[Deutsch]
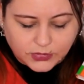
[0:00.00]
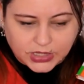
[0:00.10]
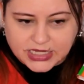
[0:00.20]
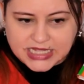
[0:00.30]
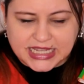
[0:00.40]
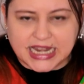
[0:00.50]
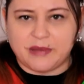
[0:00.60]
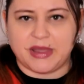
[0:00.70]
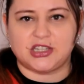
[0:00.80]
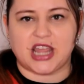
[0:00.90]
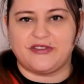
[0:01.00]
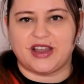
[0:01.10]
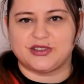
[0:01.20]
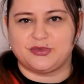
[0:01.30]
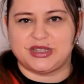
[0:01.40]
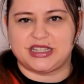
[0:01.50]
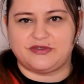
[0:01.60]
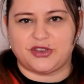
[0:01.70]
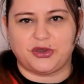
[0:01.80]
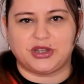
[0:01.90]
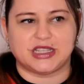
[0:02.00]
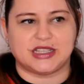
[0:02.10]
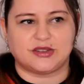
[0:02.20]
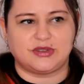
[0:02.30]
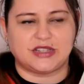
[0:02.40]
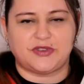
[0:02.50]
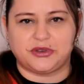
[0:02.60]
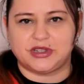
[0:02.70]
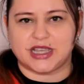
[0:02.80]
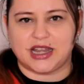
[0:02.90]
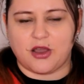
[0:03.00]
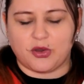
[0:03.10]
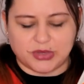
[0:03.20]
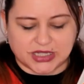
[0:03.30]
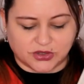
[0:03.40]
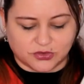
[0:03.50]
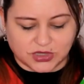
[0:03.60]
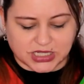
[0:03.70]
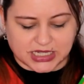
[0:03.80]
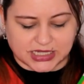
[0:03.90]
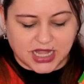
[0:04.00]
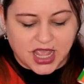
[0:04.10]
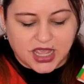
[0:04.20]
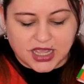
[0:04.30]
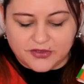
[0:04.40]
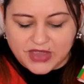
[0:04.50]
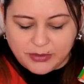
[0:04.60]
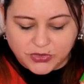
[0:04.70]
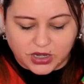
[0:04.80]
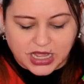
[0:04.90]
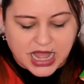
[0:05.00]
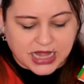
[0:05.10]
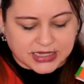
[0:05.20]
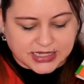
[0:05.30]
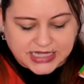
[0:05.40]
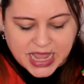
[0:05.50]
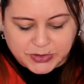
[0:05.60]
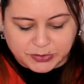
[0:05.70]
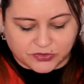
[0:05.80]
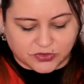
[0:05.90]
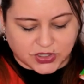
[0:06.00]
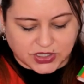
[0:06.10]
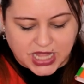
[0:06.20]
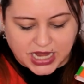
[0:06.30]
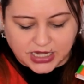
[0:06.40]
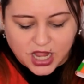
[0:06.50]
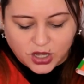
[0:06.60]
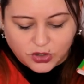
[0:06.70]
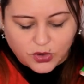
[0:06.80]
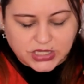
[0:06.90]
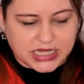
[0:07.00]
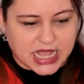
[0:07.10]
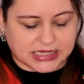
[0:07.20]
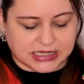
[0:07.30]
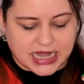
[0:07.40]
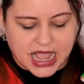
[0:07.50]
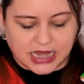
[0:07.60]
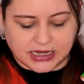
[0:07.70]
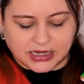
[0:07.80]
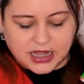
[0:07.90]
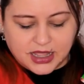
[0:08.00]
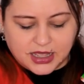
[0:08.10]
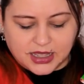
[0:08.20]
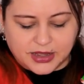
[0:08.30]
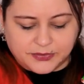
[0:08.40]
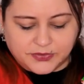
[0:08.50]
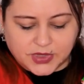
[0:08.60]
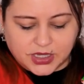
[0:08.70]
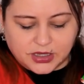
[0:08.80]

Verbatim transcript: dass jeder Mensch einfach so ein bisschen verrückt ist und das Verrücktsein auch ein bisschen gut ist. Äh, wir haben Toleranz, Selbstbewusstsein, Loslassen lernen, ähm,